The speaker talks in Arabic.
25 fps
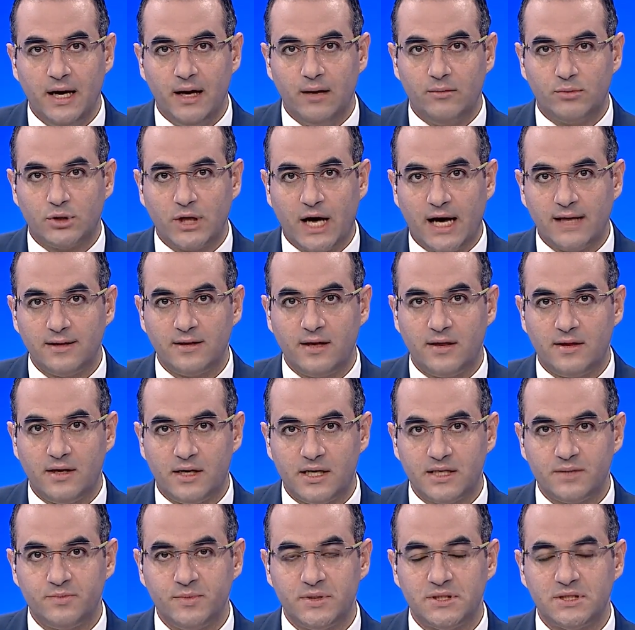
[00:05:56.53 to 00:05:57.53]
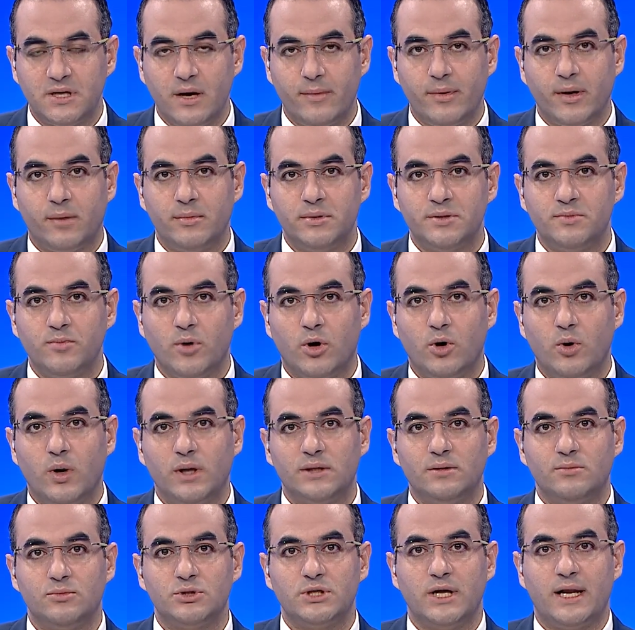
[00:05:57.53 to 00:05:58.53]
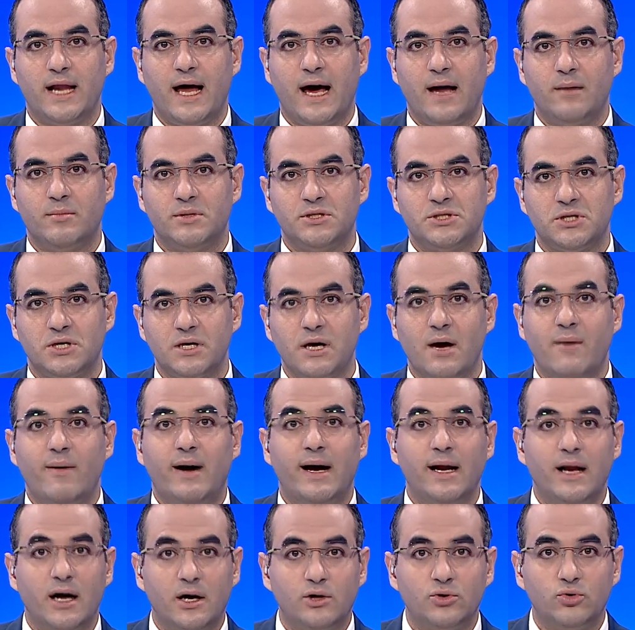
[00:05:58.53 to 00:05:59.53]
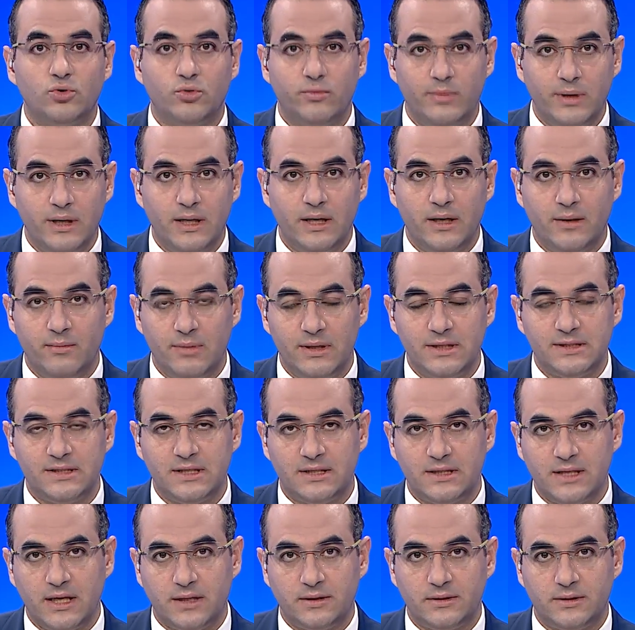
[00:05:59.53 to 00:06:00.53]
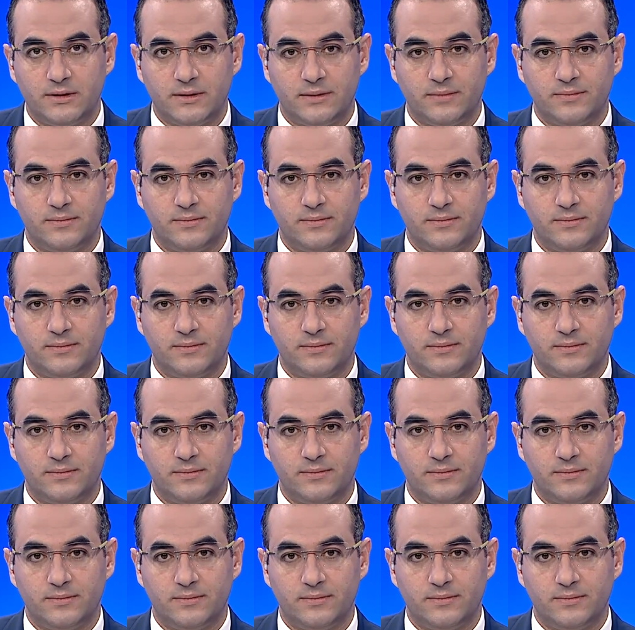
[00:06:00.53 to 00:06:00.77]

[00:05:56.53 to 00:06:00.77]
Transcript: المتحدث الرسمي السابق باسم القوات المسلحه المصريه وعلاقته بالستات